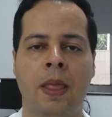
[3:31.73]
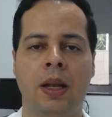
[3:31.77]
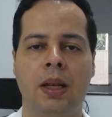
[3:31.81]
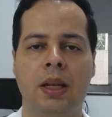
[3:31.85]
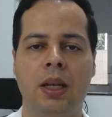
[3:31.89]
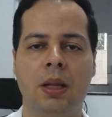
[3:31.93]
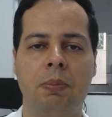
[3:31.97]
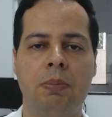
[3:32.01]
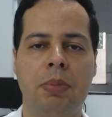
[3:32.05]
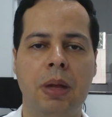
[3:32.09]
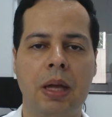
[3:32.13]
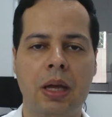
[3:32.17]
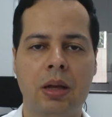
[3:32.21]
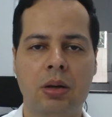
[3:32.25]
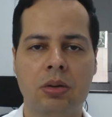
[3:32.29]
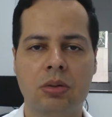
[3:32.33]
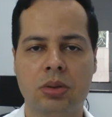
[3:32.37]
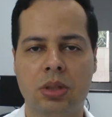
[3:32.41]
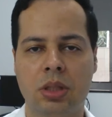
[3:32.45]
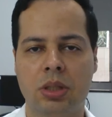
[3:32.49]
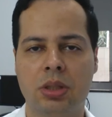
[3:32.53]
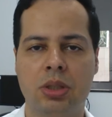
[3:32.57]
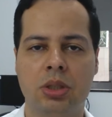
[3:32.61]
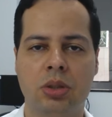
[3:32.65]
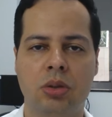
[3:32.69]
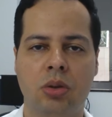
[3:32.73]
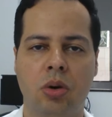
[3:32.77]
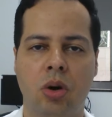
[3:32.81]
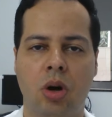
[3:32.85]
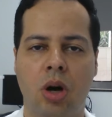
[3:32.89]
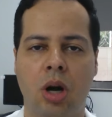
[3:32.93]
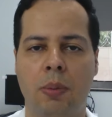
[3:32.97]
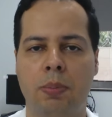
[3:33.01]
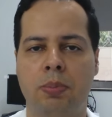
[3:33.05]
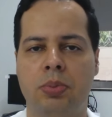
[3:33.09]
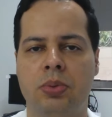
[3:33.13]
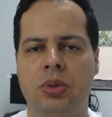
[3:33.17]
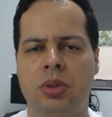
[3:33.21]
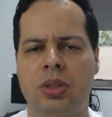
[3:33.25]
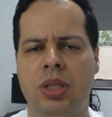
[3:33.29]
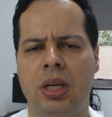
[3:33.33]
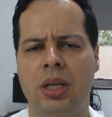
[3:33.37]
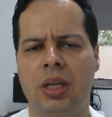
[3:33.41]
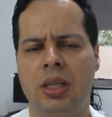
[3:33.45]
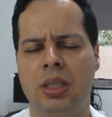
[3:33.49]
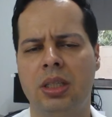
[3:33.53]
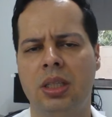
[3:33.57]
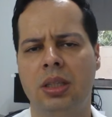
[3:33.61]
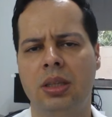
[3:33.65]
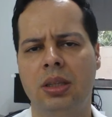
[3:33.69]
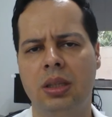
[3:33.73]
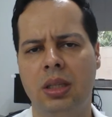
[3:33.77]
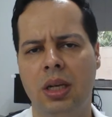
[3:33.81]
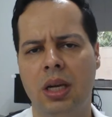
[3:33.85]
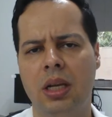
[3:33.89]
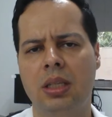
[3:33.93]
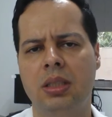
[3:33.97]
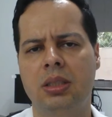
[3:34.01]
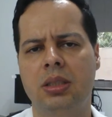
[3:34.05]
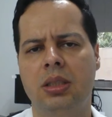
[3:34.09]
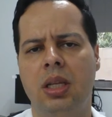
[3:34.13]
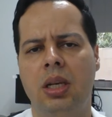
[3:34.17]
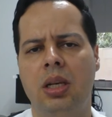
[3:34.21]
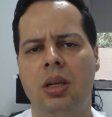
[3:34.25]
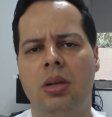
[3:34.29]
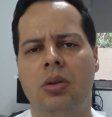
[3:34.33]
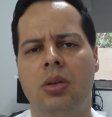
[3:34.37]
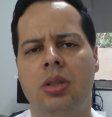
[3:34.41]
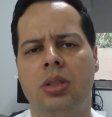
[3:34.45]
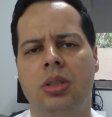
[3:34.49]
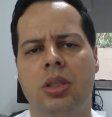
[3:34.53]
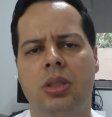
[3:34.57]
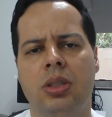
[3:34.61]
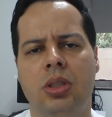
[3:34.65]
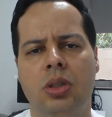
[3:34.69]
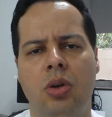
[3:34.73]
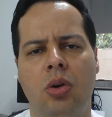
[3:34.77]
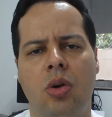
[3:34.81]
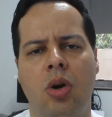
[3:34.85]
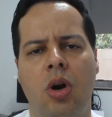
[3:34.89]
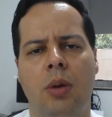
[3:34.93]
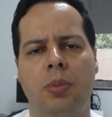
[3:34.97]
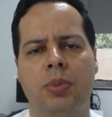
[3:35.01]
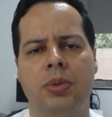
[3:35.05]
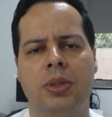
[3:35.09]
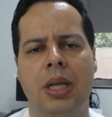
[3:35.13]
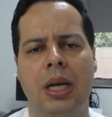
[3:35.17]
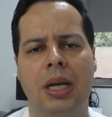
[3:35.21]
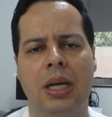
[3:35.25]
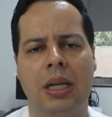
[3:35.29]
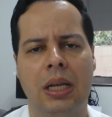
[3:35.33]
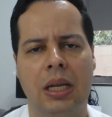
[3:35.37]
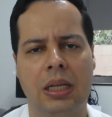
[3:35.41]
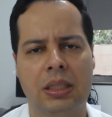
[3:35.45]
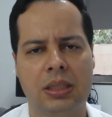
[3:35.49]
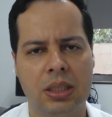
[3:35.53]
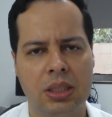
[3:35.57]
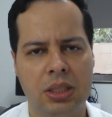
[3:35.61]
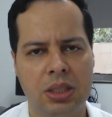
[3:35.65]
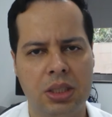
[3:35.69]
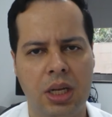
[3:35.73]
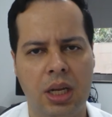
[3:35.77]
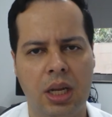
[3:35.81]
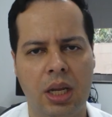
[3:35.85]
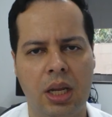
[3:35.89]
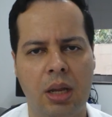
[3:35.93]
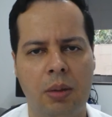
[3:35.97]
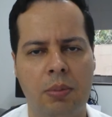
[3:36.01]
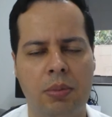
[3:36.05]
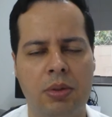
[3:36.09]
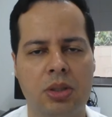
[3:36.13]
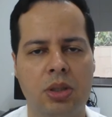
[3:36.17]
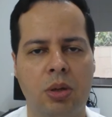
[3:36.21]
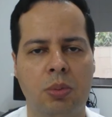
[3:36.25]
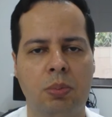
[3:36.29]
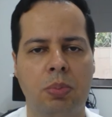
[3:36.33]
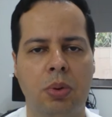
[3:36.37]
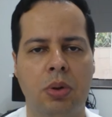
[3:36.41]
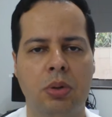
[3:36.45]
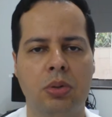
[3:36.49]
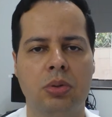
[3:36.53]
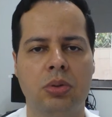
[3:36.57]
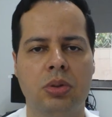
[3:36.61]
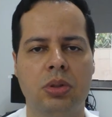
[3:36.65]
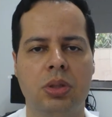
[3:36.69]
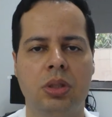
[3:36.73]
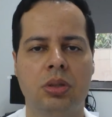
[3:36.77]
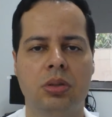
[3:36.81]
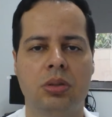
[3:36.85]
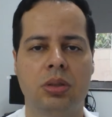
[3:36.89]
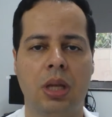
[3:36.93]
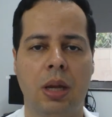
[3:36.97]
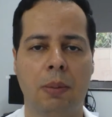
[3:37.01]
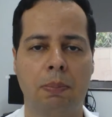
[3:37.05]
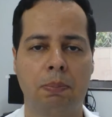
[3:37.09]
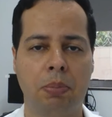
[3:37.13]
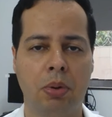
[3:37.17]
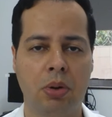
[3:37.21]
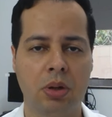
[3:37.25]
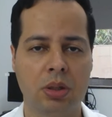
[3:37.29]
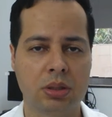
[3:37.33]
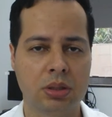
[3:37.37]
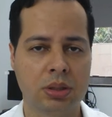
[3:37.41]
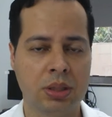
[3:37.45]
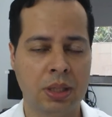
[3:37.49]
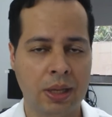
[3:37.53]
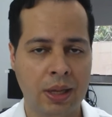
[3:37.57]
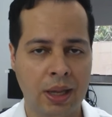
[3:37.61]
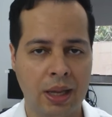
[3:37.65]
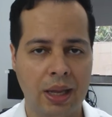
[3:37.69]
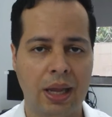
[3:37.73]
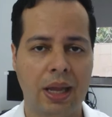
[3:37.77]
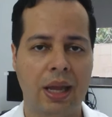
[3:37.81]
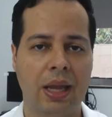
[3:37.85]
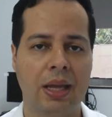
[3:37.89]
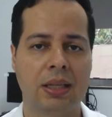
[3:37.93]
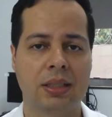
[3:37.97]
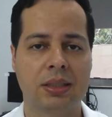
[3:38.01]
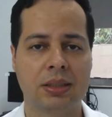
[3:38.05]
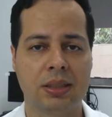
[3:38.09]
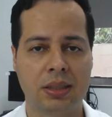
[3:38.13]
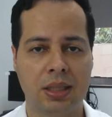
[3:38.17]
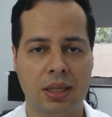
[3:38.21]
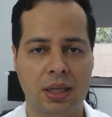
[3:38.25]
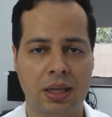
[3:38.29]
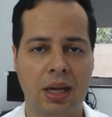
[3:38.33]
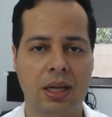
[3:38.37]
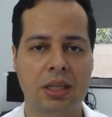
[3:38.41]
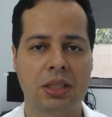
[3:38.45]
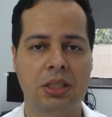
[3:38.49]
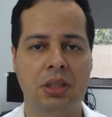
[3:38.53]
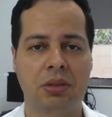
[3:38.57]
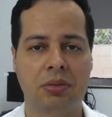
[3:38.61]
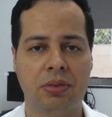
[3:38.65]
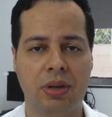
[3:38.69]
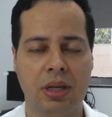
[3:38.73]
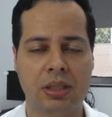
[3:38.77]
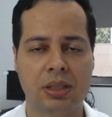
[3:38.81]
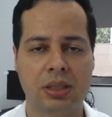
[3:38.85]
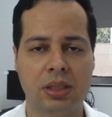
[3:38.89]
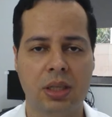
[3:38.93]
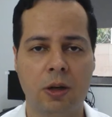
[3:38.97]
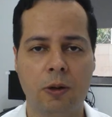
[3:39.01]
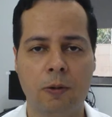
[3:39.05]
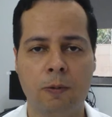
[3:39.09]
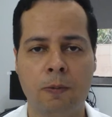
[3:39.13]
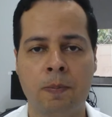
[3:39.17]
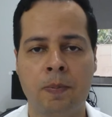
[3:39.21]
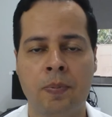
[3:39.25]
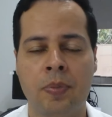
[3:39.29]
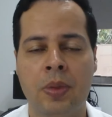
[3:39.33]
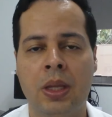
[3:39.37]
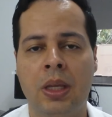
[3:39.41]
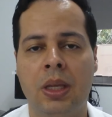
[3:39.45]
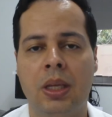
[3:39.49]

libera os anticorpos, cerca de 3 trilhões de anticorpos da classe IgM são produzidos após essa ativação